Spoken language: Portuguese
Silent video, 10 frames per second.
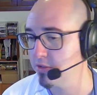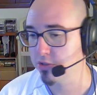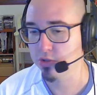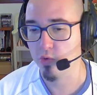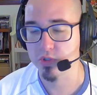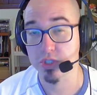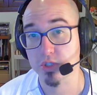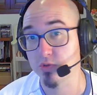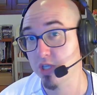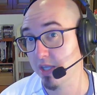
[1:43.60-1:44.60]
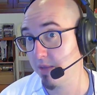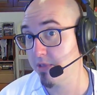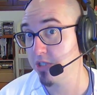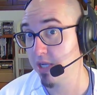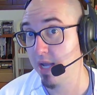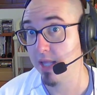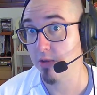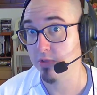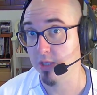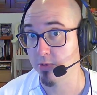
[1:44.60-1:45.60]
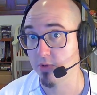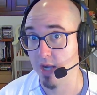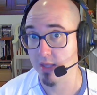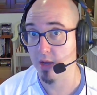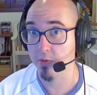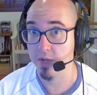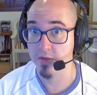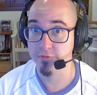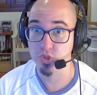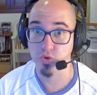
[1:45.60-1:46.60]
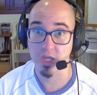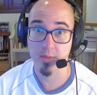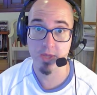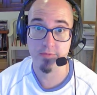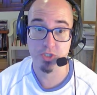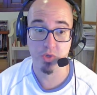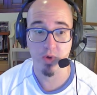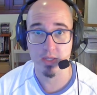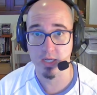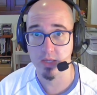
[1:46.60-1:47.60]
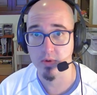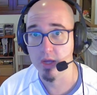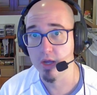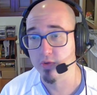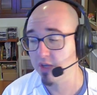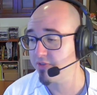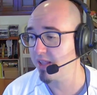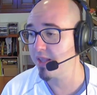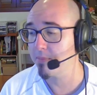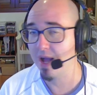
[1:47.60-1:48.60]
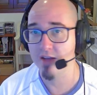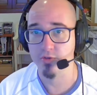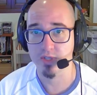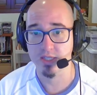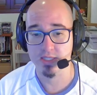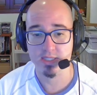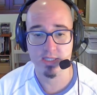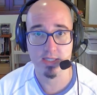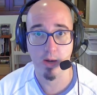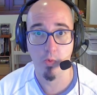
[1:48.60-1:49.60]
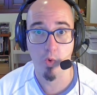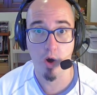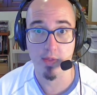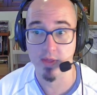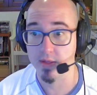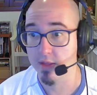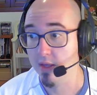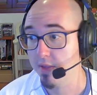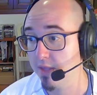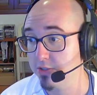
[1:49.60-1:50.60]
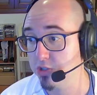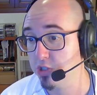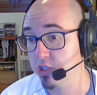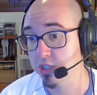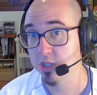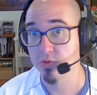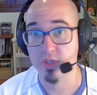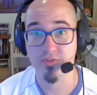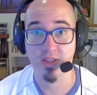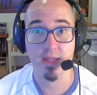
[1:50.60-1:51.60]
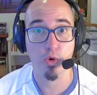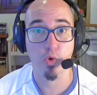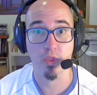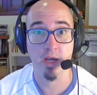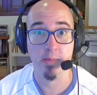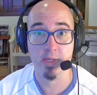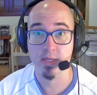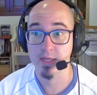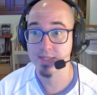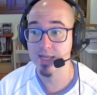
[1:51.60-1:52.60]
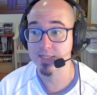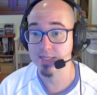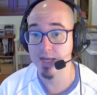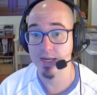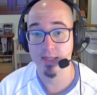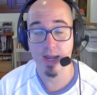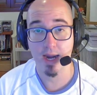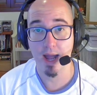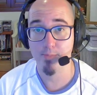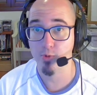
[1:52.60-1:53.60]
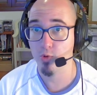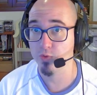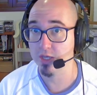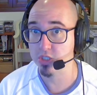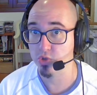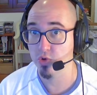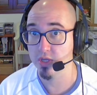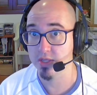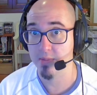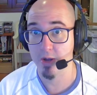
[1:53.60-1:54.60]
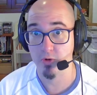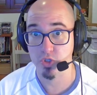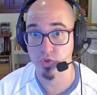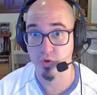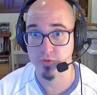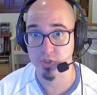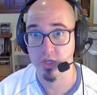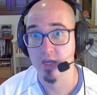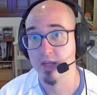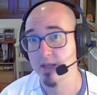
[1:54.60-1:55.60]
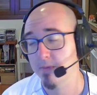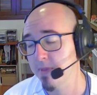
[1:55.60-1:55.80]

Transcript: de coisas que estão diretamente ligadas ao tema do canal, né? Videogame, revista em quadrinho. Eu tenho que falar da Marvel, da DC, da Warner, da Disney. Eu tenho que falar da Konami, da Sega, da Capcom, da Sony, da Microsoft, né?